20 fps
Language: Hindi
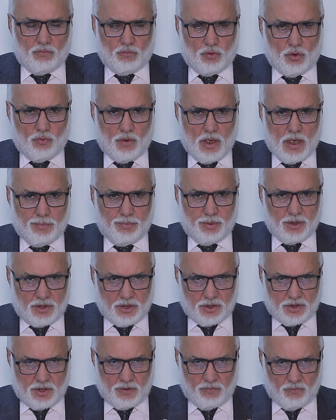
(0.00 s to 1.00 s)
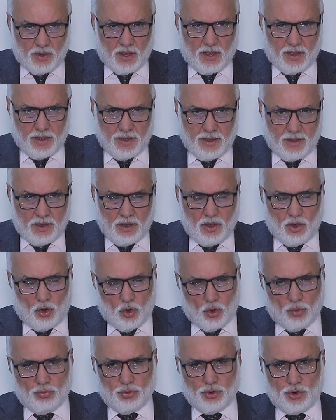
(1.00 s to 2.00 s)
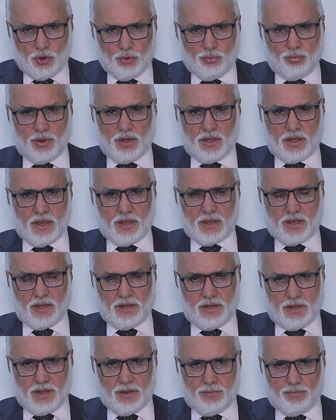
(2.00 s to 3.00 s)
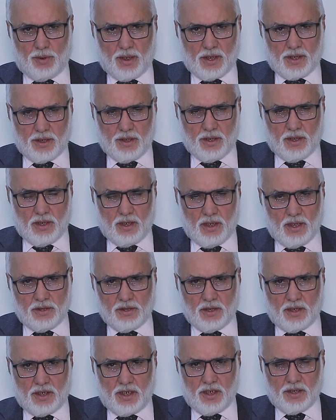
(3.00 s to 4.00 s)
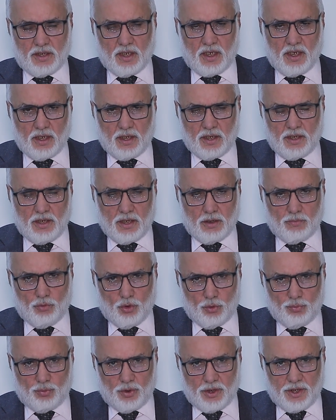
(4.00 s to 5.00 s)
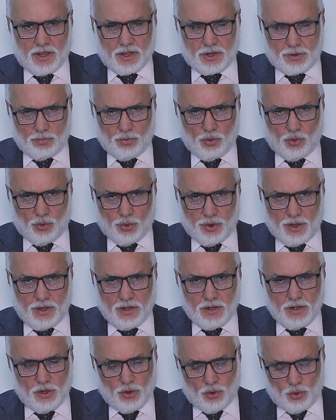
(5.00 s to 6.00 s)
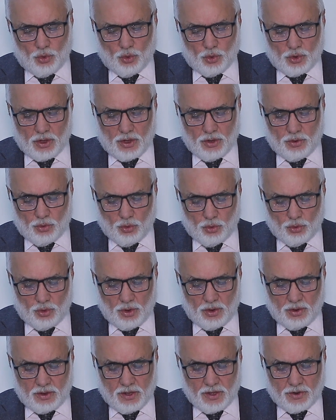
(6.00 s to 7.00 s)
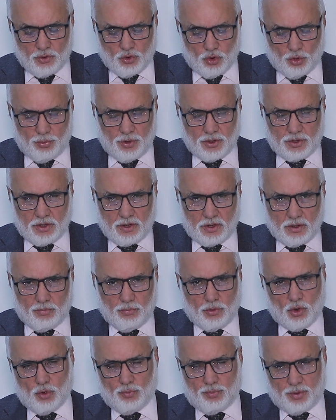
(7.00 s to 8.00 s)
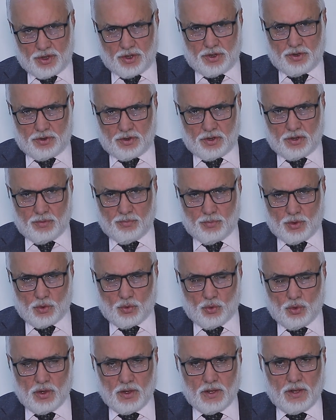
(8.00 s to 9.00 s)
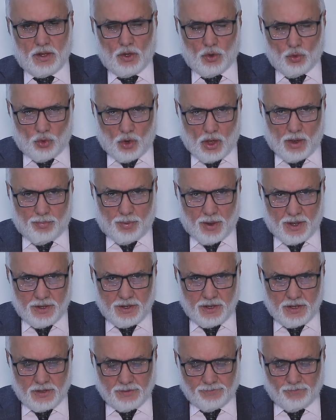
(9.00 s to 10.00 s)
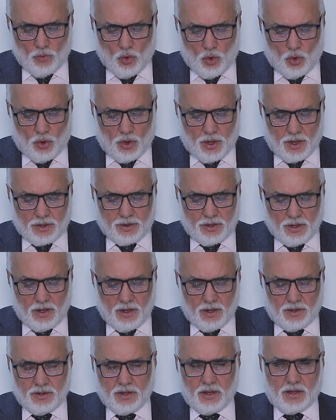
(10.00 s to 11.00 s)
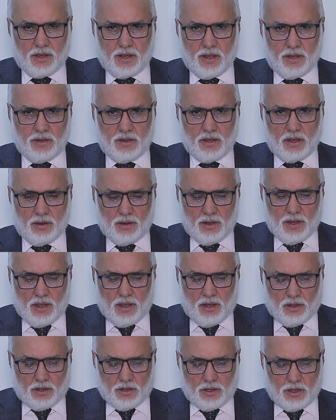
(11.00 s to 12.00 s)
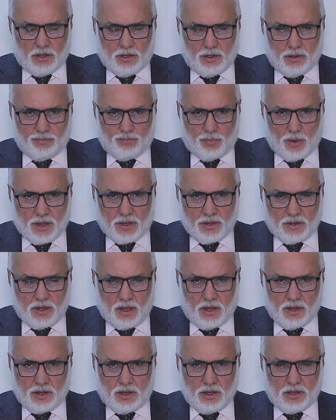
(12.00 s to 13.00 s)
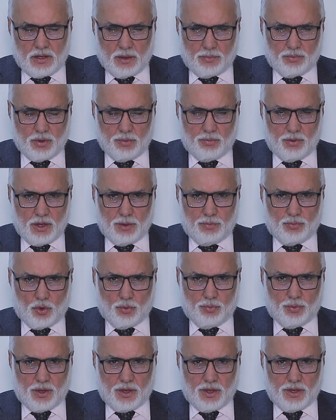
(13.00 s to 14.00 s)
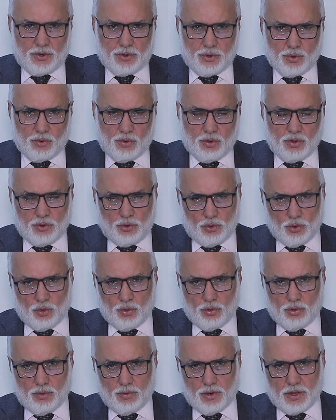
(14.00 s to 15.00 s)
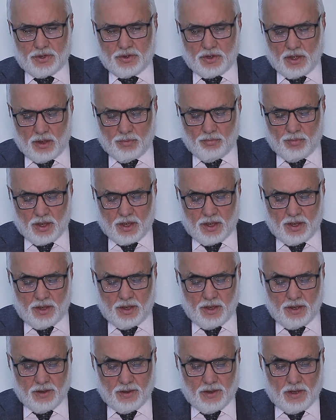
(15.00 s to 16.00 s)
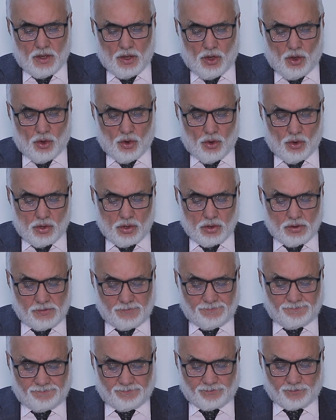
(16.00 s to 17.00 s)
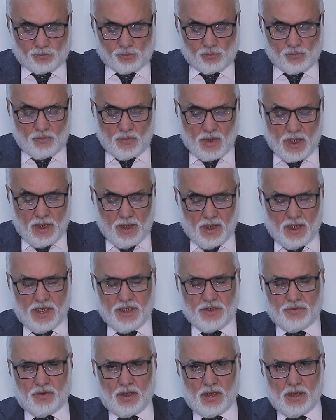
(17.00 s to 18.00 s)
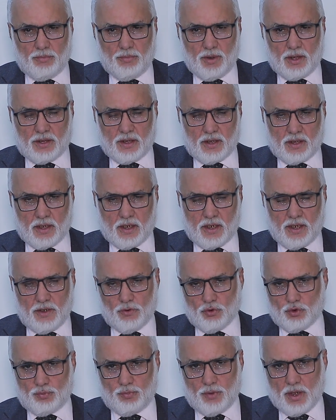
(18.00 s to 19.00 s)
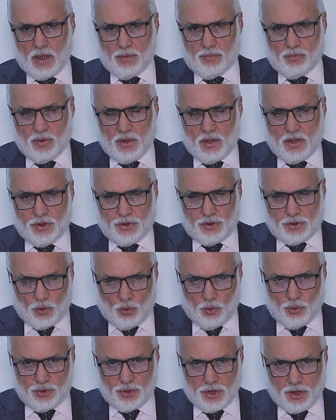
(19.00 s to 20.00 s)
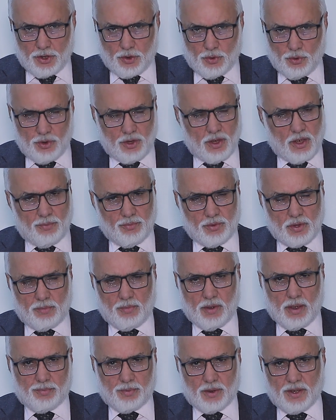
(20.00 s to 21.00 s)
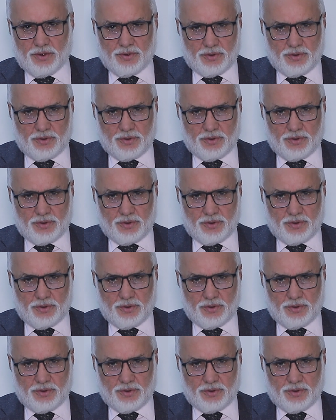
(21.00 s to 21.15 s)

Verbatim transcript: वो वहाँ पे तशरीफ़ ला रहे हैं और मुझे उम्मीद है कि ये लंदन की तारीख की एक बहुत बड़ी एक्सपो होगी दो दो दिन तक 24 सितंबर और 25 सितंबर को तो आप आइए और एक्सेल लंदन के अंदर ये पाकिस्तान की सबसे बड़ी प्रॉपर्टी शो जो स्टार मार्केटिंग और अलाइंस वाले मिलके कर रहे हैं उसमें आप ज़रूर शरीक होइए हम सब आपका